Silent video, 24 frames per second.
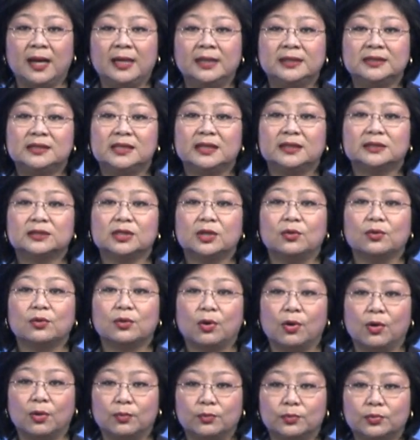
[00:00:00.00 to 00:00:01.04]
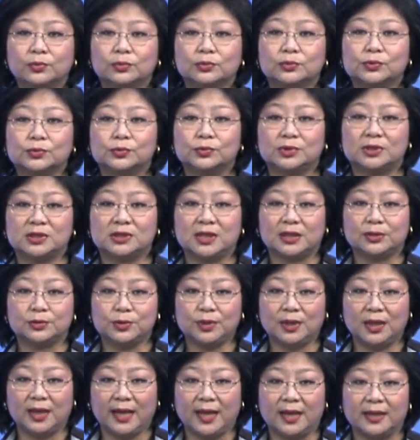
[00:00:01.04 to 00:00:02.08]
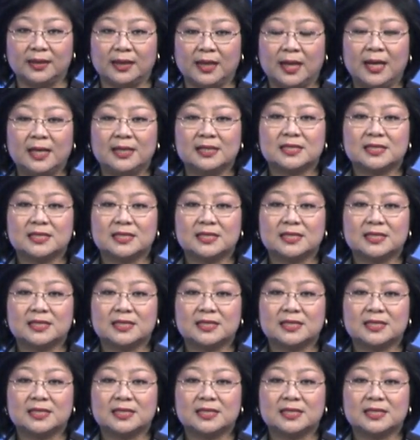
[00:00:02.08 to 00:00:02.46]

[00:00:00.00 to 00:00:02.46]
接受恐怖组织的训练。